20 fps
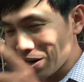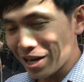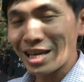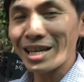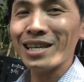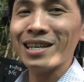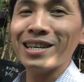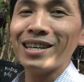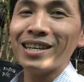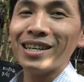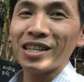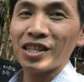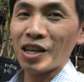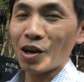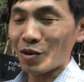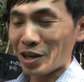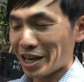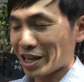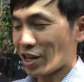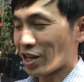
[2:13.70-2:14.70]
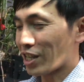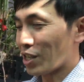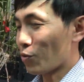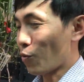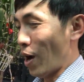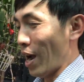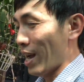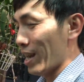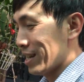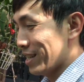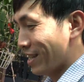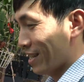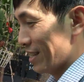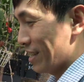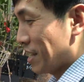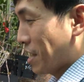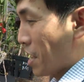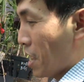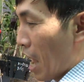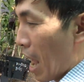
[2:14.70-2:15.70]
mí sau khi có kết quả
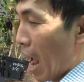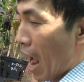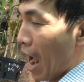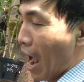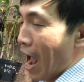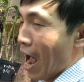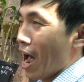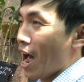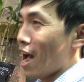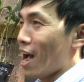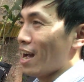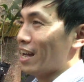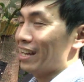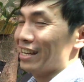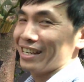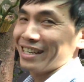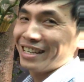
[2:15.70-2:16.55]
à,